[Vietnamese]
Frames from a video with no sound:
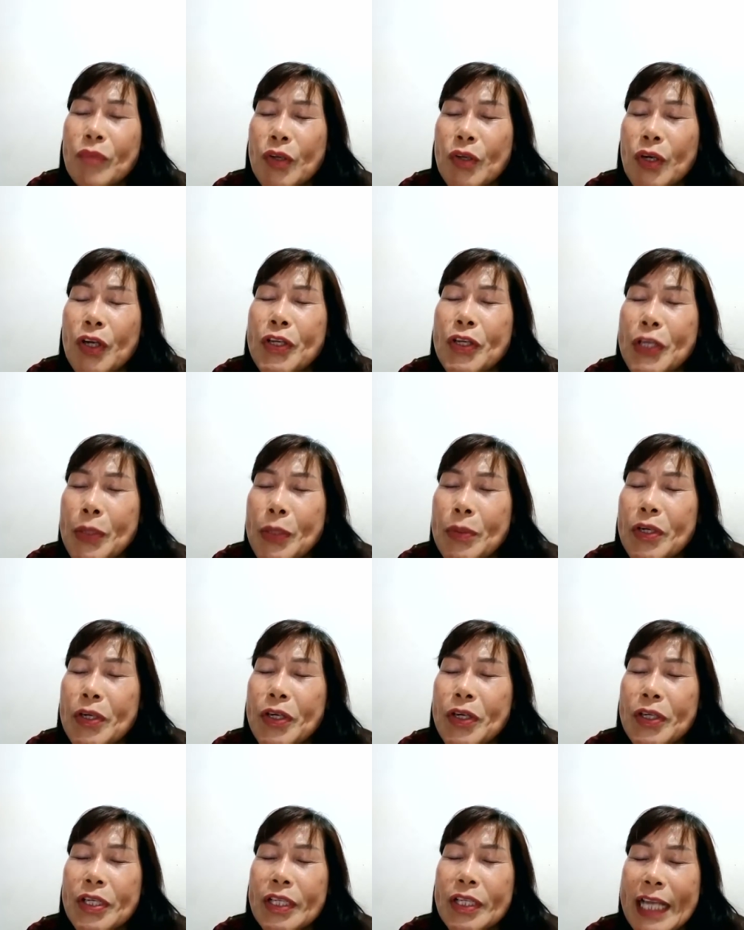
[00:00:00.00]
cho nhiều
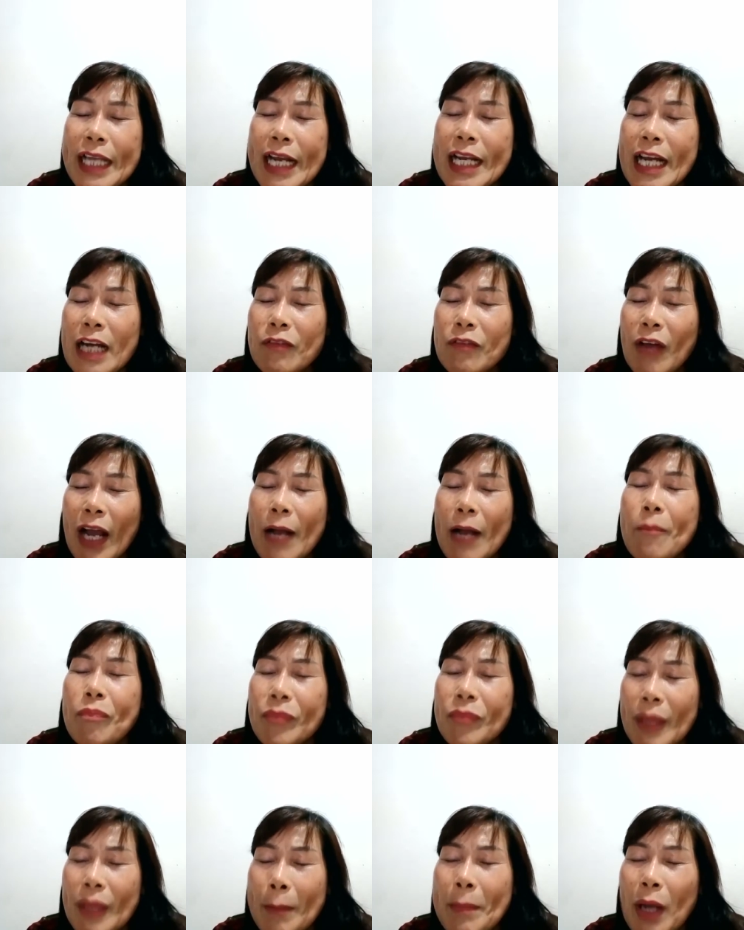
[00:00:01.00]
người được dấy lên và
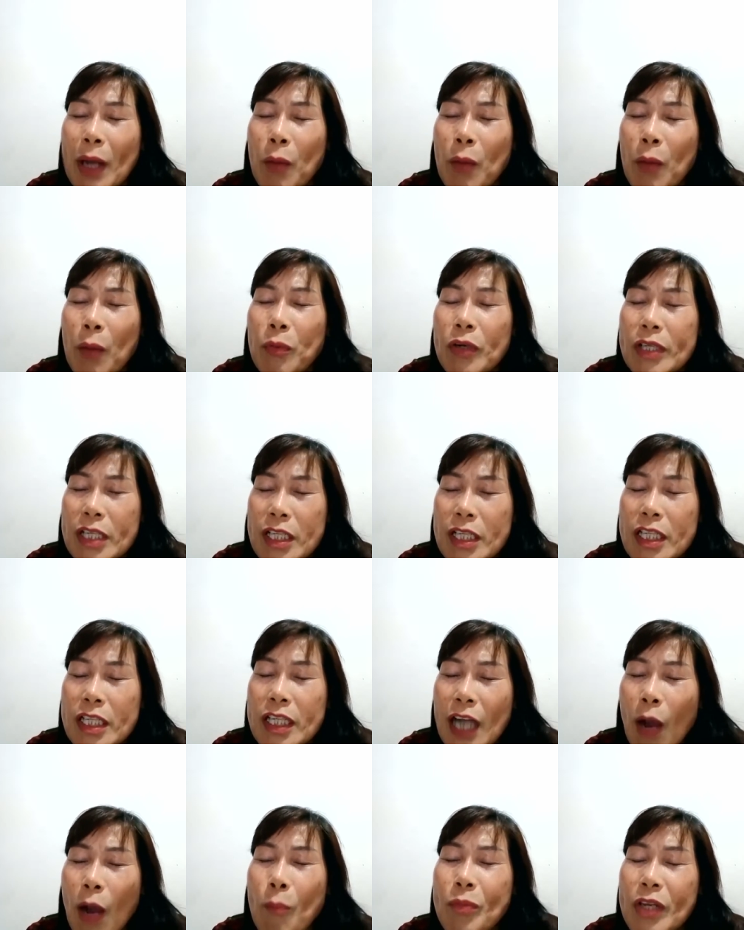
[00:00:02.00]
tấm lòng của những
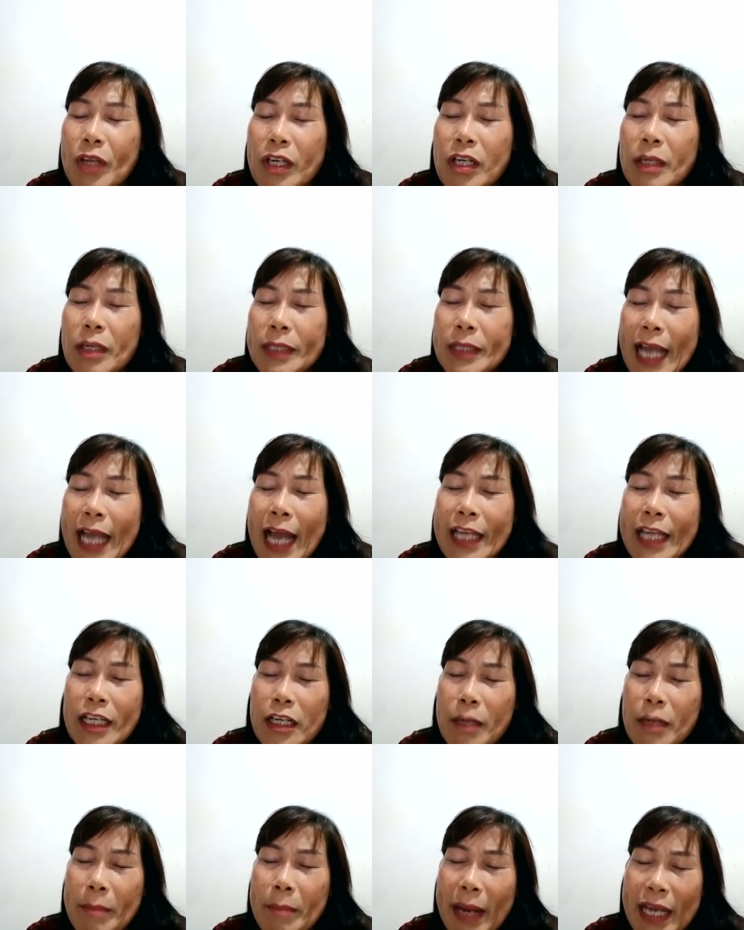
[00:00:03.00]
người ông, những người cha, những
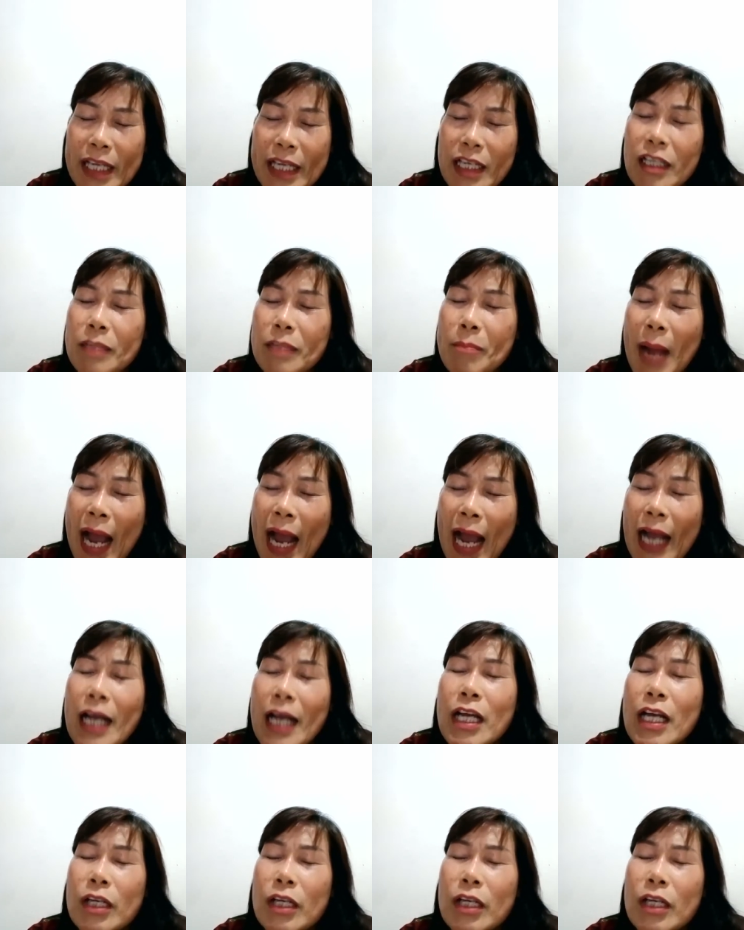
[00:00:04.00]
người mẹ, những người bà,